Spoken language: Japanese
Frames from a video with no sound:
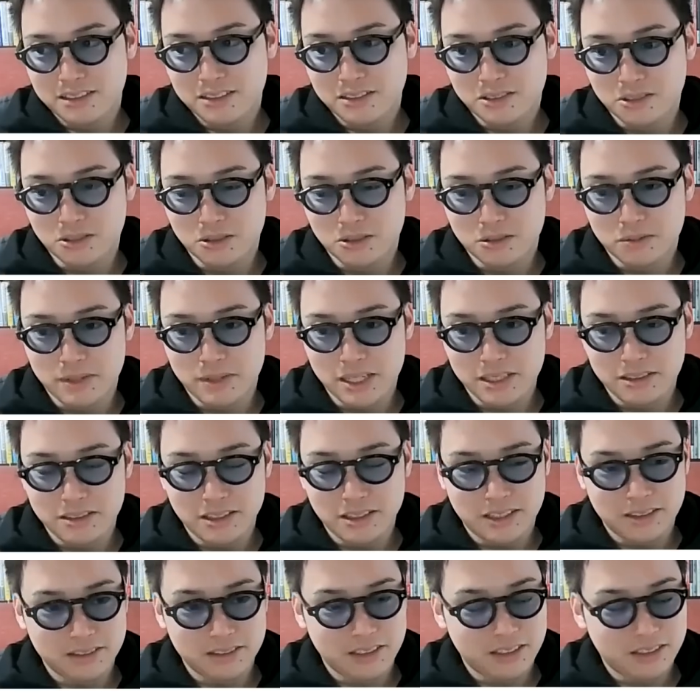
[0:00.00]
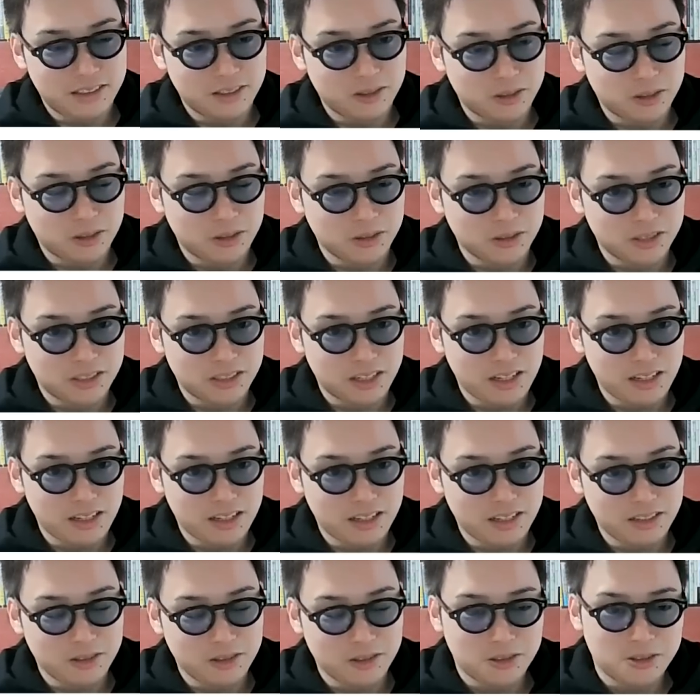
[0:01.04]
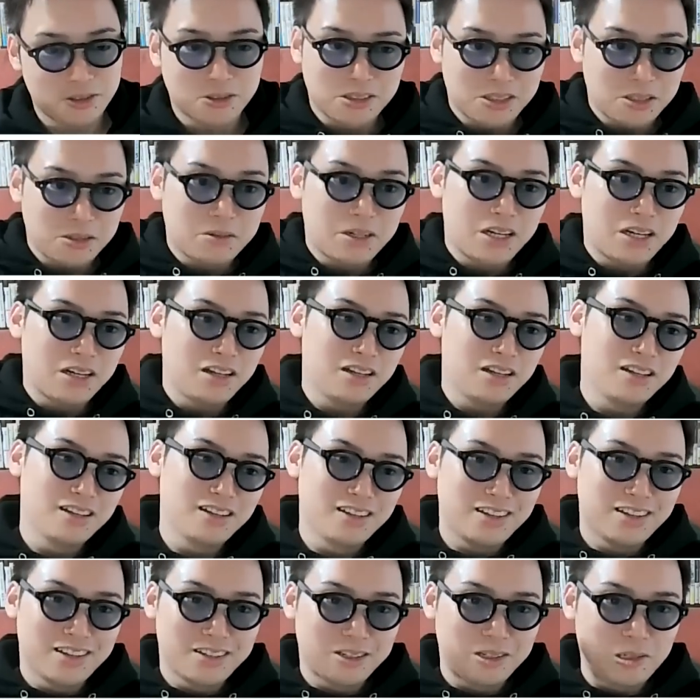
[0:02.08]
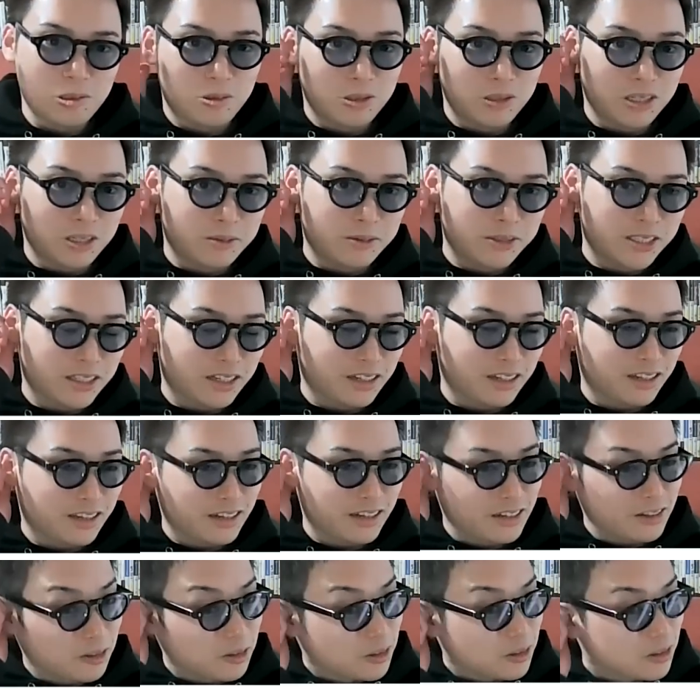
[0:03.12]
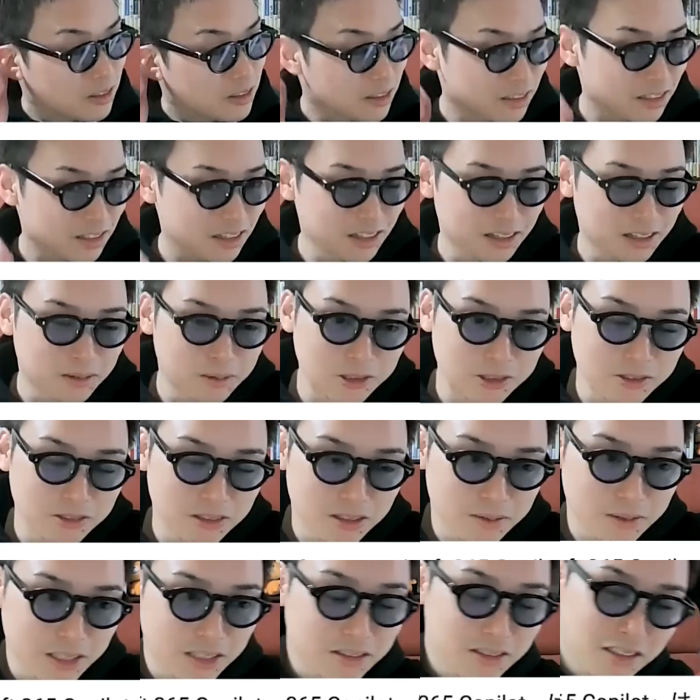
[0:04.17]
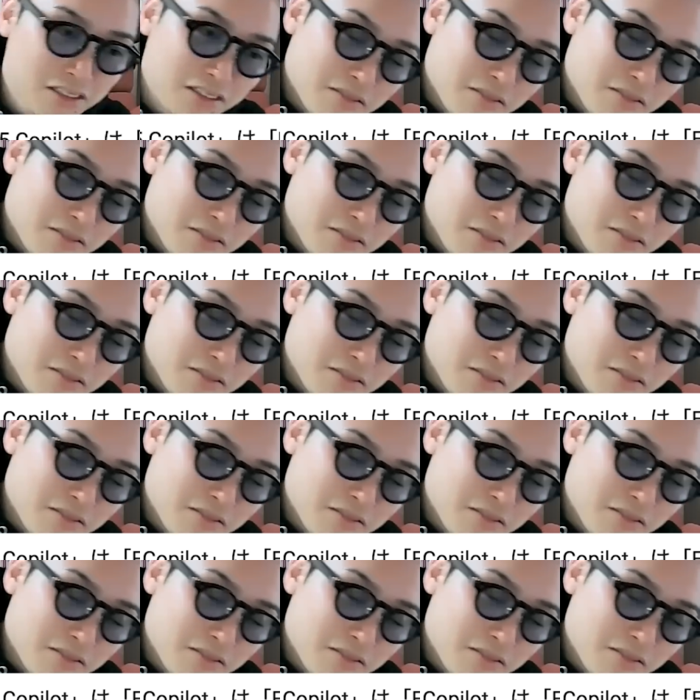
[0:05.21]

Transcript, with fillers: そのマニュアルで仕事をしていた人にとっては恐怖かもしれないけど、なんか僕は別